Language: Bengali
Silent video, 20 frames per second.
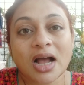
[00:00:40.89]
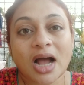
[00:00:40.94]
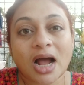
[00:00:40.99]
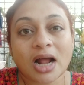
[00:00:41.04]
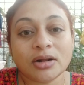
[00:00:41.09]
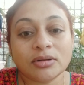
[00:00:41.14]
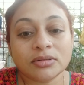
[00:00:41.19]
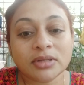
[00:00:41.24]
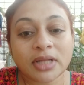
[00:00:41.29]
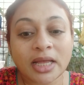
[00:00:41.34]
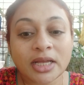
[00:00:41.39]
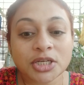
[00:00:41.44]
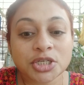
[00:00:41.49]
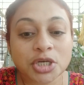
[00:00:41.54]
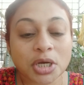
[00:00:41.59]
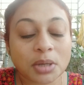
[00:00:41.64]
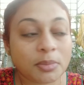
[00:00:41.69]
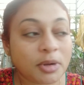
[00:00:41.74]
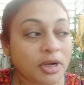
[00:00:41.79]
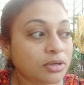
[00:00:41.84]
কারণ এই
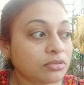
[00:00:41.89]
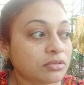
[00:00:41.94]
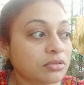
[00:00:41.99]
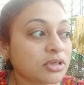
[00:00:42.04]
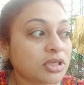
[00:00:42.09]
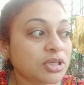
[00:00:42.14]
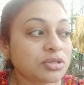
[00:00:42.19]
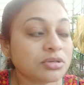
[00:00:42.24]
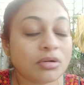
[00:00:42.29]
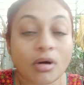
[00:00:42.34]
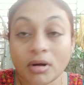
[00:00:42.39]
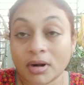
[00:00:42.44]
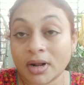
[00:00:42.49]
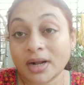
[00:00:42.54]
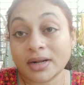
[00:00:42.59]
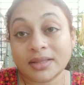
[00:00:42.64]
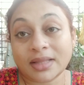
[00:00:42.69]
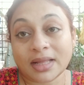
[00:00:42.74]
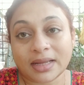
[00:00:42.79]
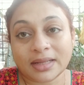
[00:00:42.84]
সময়টুকু কিছু
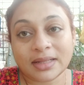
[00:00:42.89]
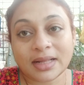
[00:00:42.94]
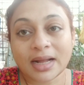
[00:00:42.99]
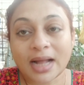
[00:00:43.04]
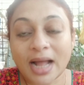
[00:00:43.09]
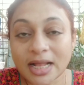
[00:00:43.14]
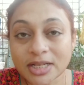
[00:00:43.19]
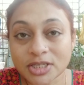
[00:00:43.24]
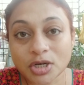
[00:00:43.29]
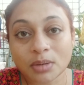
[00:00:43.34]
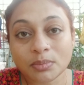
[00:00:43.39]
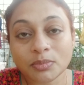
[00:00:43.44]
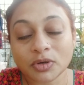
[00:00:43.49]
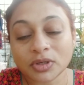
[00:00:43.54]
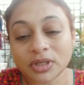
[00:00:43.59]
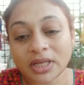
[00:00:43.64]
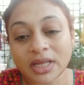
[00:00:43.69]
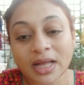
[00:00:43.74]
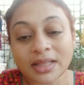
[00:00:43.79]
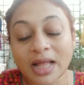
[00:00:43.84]
করার থাকে না কাজকর্ম
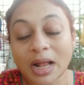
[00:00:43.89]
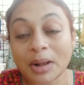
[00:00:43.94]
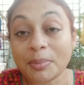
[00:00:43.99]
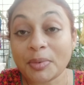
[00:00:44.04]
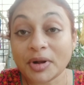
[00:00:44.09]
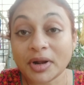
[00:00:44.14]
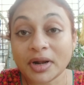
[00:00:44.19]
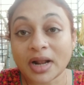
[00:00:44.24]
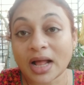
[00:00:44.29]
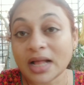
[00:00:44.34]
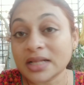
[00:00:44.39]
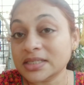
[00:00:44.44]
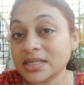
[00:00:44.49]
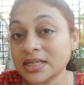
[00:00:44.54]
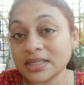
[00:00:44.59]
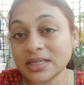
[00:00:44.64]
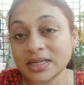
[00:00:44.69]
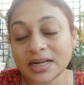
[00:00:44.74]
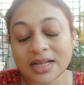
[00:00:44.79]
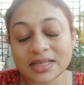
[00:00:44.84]
নেই আর তারপরে রাজা
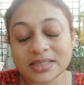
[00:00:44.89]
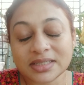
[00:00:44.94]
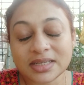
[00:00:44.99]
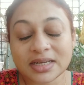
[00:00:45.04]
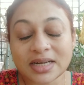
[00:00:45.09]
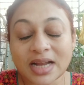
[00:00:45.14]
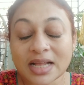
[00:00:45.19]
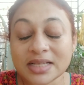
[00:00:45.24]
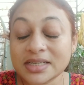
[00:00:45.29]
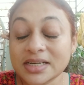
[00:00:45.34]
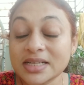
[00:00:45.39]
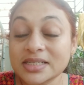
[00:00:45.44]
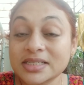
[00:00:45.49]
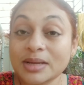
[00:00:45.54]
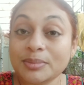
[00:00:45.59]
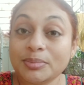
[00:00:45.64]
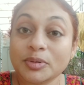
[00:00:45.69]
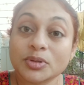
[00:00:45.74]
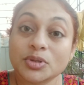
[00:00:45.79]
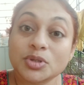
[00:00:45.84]
নেই রাজকে রাজার
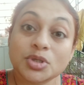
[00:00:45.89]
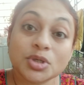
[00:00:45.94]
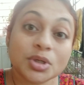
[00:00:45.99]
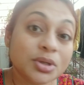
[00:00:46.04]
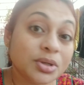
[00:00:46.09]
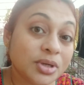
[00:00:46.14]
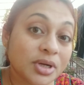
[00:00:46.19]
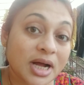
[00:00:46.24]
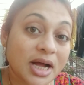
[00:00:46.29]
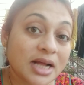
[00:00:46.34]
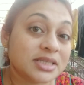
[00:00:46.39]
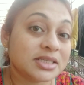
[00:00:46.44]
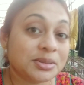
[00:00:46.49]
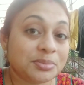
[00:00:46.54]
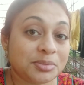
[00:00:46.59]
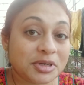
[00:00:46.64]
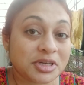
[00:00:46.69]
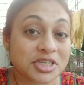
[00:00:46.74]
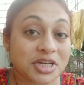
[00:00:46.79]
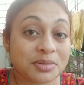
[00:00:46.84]
আজকে প্রচণ্ড কাজের
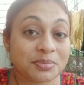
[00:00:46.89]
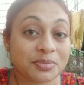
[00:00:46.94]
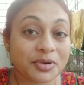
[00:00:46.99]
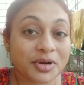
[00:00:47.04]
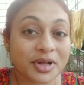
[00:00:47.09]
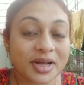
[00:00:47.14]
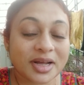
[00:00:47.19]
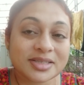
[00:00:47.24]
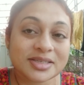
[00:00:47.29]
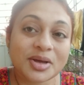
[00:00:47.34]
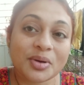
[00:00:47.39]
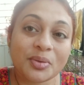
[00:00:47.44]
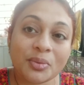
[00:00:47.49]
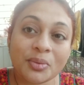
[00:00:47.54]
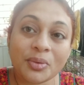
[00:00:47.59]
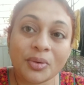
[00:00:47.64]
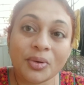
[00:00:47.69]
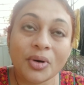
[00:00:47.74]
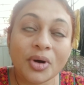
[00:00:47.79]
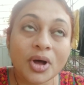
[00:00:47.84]
প্রেশার পড়ে গেছে
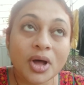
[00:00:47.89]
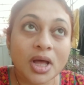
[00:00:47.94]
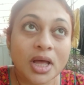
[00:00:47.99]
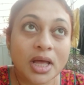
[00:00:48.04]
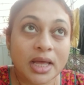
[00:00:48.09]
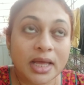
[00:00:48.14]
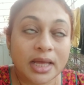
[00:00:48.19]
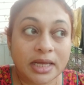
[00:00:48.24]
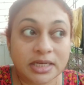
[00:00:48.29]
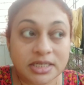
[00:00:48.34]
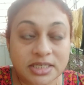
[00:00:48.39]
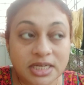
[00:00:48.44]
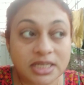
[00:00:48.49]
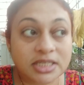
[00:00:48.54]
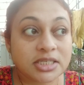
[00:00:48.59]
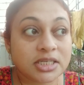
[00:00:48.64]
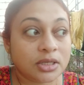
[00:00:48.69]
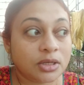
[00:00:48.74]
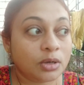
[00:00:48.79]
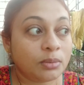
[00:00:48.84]
ও
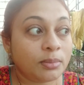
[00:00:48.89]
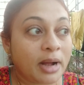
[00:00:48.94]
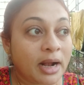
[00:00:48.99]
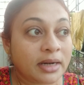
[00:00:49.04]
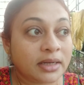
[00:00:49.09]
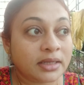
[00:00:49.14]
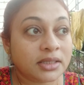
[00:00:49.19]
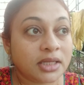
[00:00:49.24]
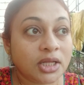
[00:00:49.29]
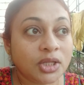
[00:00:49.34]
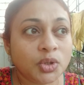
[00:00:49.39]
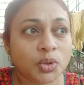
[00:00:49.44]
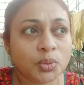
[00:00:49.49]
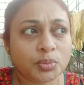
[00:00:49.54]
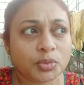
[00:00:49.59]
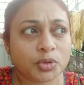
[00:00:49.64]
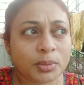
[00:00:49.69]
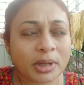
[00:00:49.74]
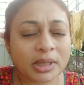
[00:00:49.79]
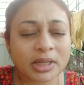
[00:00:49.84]
এসেছিল বাড়িতে
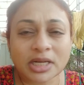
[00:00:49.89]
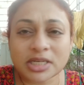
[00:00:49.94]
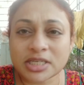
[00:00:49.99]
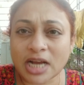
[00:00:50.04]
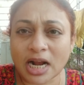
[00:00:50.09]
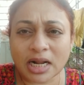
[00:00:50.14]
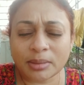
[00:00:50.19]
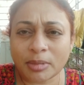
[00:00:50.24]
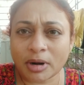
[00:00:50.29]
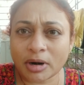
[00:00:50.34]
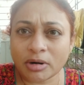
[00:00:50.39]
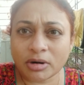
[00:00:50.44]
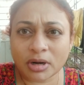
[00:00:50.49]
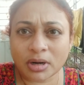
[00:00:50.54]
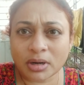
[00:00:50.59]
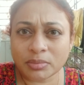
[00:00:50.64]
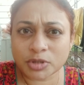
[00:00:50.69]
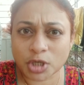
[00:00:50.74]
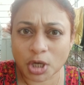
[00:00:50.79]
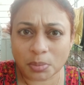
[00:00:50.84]
দুপুরবেলা সাড়ে
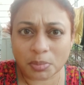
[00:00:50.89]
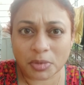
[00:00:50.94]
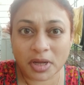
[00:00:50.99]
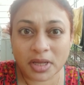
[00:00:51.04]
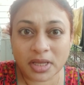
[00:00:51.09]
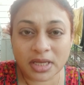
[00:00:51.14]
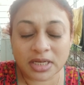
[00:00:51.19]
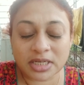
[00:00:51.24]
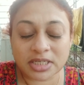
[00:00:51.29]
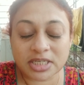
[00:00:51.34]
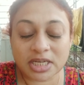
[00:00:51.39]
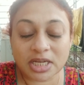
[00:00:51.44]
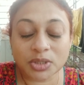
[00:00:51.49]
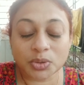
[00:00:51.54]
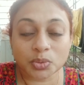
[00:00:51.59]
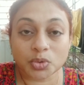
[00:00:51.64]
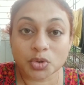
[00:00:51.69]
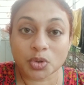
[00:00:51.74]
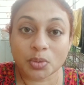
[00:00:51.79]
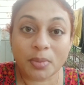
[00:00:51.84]
বারোটার সময় এসে
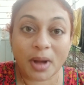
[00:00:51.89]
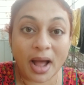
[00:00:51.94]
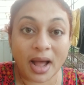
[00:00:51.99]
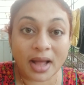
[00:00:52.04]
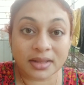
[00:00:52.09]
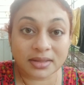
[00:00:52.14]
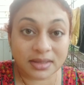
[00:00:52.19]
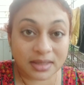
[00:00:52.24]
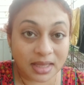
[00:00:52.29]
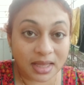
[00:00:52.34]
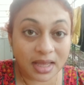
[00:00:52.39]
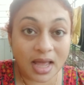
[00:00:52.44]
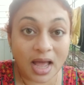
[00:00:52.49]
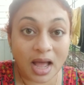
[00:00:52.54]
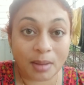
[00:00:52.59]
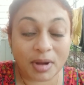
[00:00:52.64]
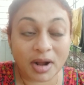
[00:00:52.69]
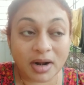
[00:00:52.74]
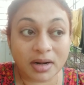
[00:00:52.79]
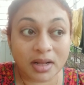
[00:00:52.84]
দুটো ভাত খেয়ে
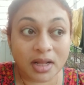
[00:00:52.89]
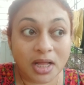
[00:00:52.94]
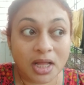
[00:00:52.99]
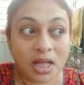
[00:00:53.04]
আবার